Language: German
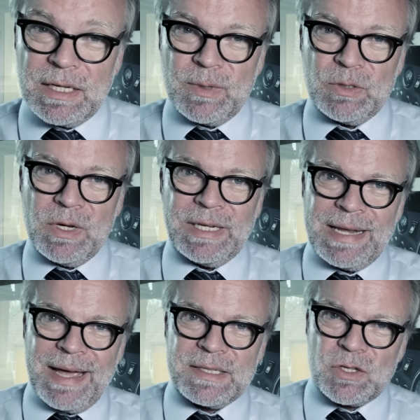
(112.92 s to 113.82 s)
aber nur
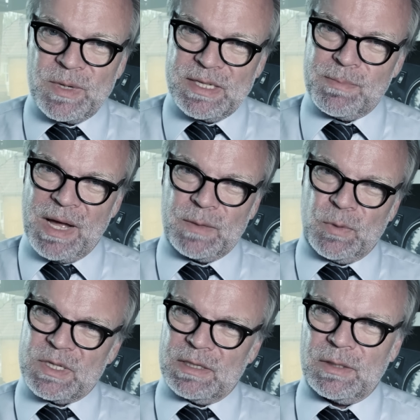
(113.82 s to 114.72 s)
in 1,78
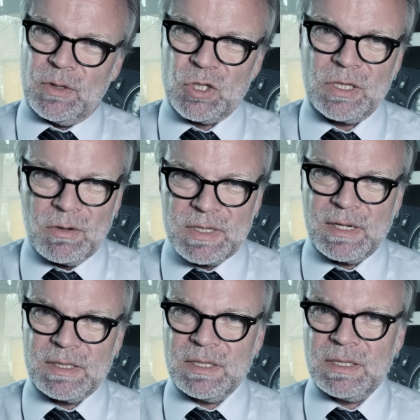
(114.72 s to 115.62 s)
Prozent der deutschen
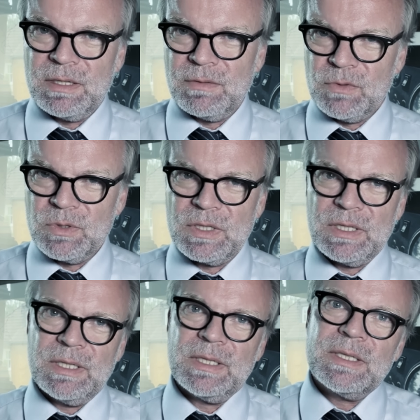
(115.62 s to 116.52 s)
Haushalte
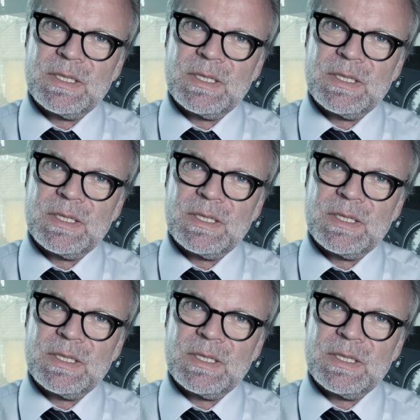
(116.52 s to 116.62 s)
wurde